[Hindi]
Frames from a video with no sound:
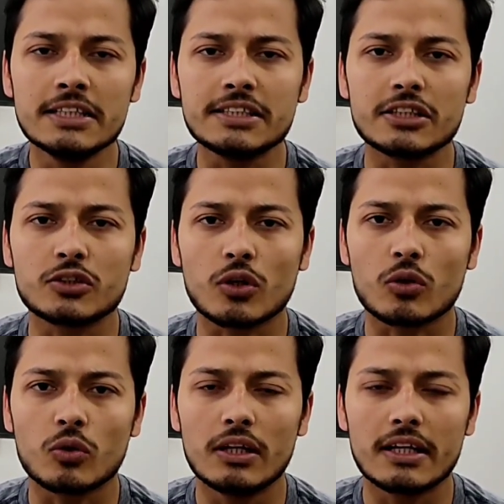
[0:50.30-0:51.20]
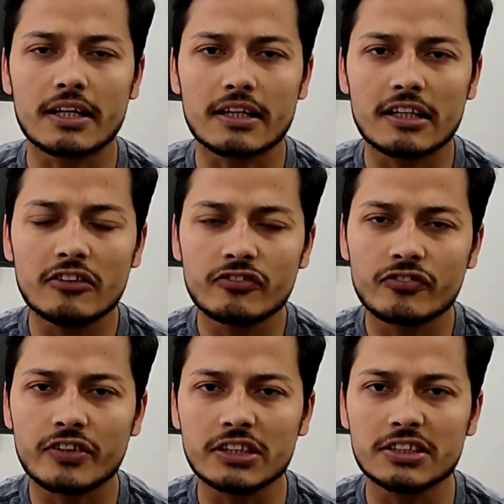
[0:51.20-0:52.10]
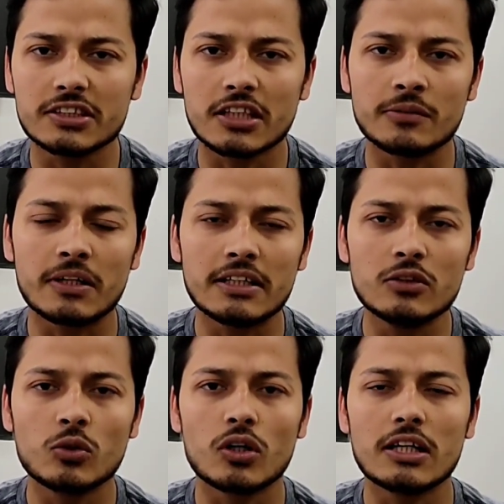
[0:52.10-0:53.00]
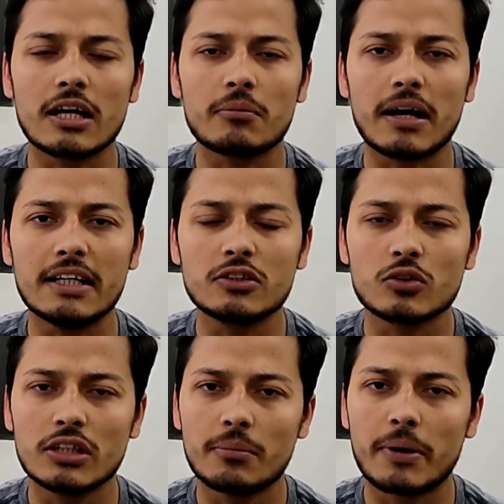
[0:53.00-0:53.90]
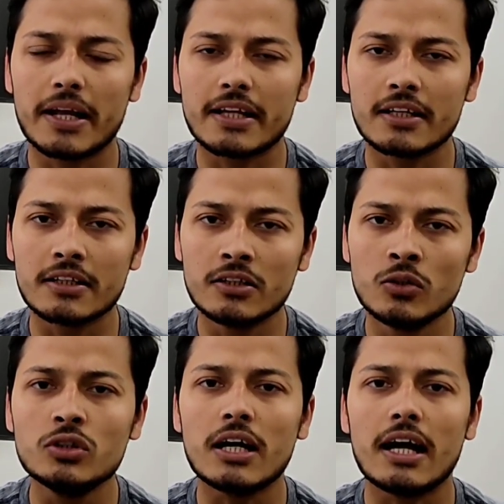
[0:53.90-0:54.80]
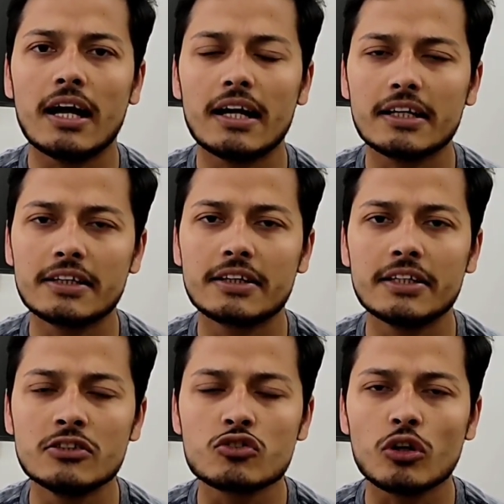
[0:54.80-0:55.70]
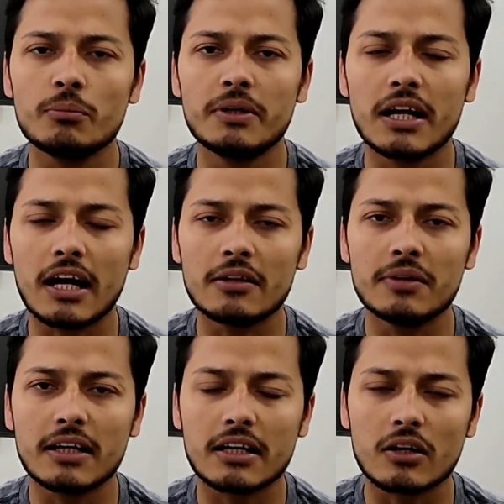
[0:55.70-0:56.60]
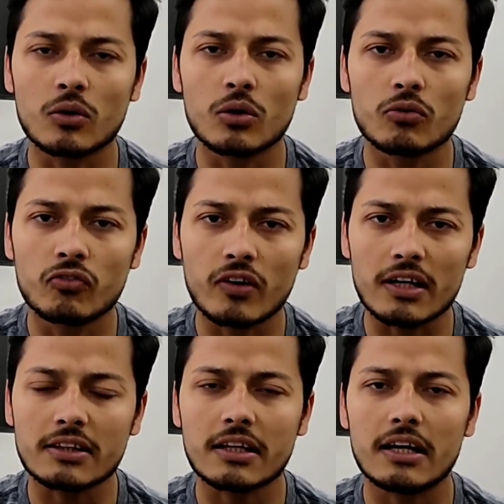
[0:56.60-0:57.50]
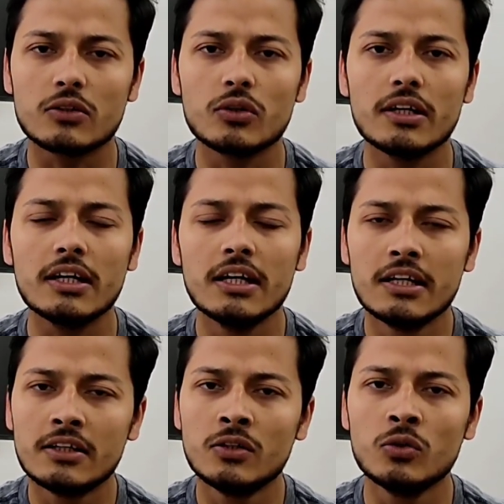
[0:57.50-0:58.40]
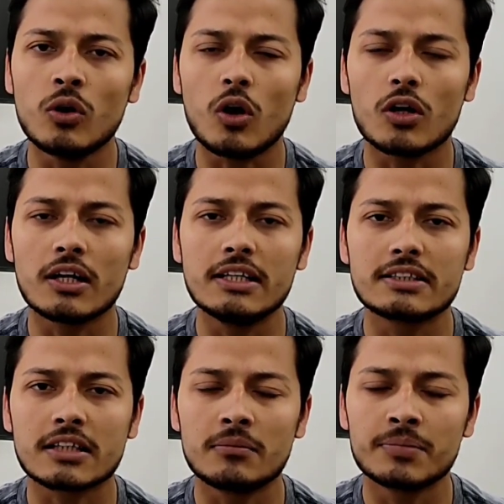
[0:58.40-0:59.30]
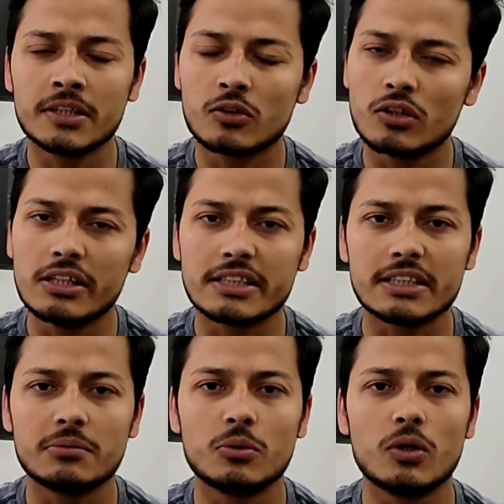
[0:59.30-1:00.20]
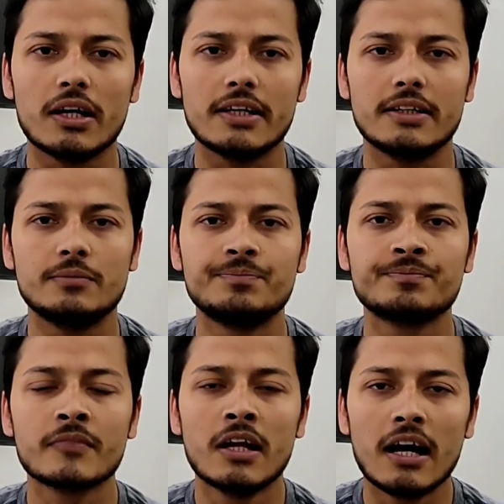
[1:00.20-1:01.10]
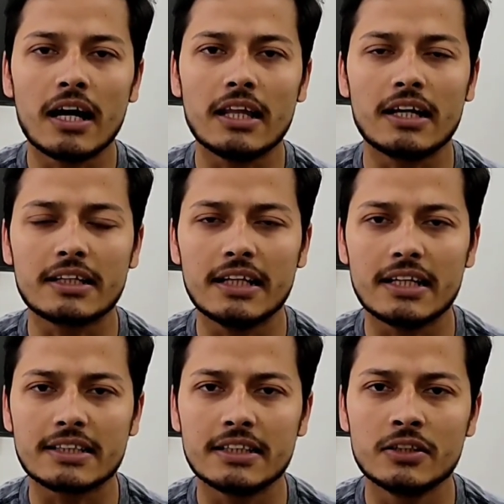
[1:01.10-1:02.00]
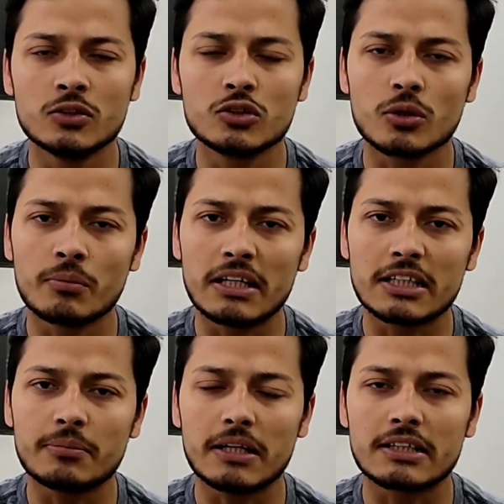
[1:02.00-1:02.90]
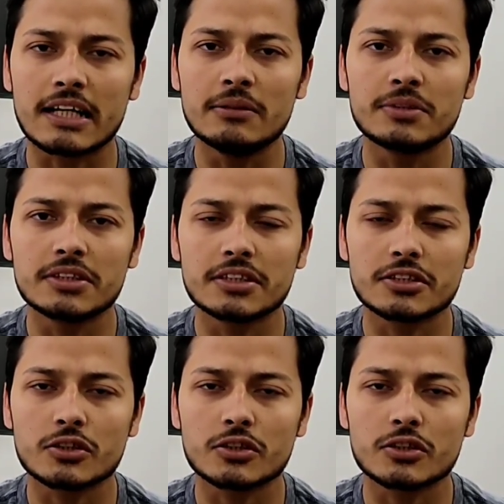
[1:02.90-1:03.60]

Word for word: इस स्टॉक को लेकर के फर्स्ट जनवरी 2022 को ये ब्रेकिंग न्यूज आया कि तीन करोड़ वर्थ का जो है न्यू ऑर्डर इस कंपनी को रिसीव हुआ है हालांकि ऐसे न्यूज तो मल्टीपल टाइम्स इस